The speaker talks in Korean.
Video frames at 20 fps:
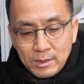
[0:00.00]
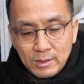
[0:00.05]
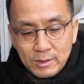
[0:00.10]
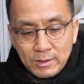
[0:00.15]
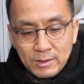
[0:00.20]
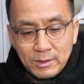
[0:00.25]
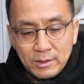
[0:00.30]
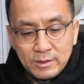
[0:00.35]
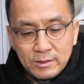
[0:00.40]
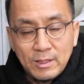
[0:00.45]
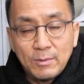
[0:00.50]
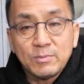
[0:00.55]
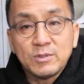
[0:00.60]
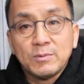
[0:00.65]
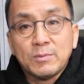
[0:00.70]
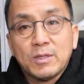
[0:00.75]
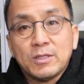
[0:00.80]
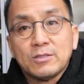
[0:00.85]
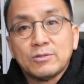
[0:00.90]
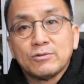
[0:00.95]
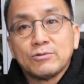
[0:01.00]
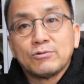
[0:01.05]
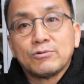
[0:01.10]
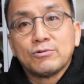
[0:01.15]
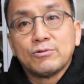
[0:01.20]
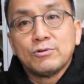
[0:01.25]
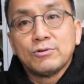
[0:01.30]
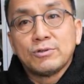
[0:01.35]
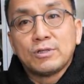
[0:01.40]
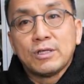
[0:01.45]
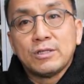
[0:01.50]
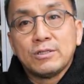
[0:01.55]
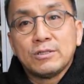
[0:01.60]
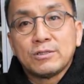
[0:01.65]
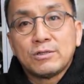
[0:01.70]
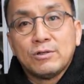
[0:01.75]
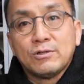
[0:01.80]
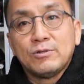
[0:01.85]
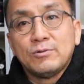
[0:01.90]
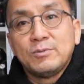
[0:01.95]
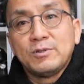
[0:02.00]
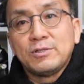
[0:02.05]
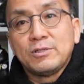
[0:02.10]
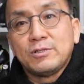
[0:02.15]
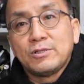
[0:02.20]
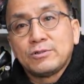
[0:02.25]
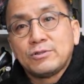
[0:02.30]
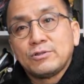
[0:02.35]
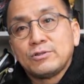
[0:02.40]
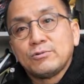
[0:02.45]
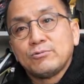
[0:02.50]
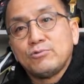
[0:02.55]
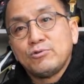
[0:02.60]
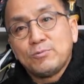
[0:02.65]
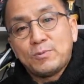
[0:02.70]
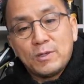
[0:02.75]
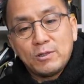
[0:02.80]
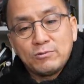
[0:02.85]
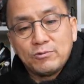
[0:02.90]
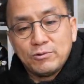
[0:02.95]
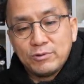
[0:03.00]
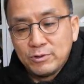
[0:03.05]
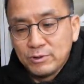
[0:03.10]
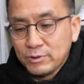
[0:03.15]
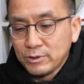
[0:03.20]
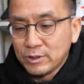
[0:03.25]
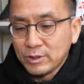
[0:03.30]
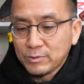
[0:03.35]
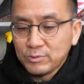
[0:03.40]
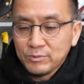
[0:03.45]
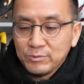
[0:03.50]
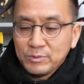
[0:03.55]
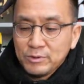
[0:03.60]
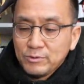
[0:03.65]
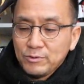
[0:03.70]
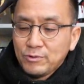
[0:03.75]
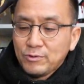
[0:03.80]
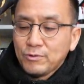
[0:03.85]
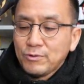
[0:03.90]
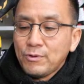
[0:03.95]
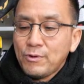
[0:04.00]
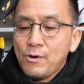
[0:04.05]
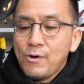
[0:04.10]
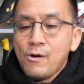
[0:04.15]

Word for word: 어, 30만원 정도 되는 거금을 들여서 지금 구입하고 있는 제품이고,